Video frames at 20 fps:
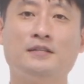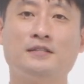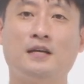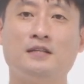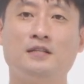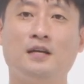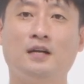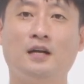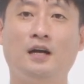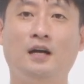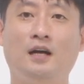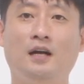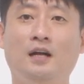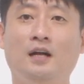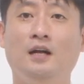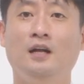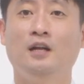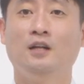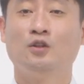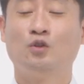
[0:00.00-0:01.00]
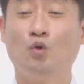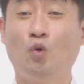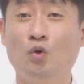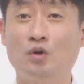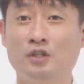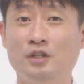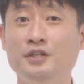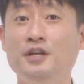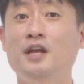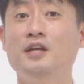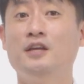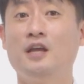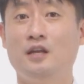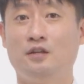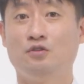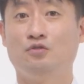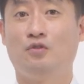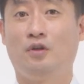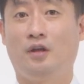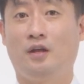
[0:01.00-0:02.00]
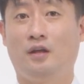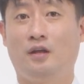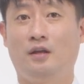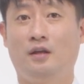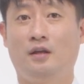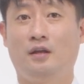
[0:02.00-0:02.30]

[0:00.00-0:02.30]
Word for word: 사자가 또 그에게 이르되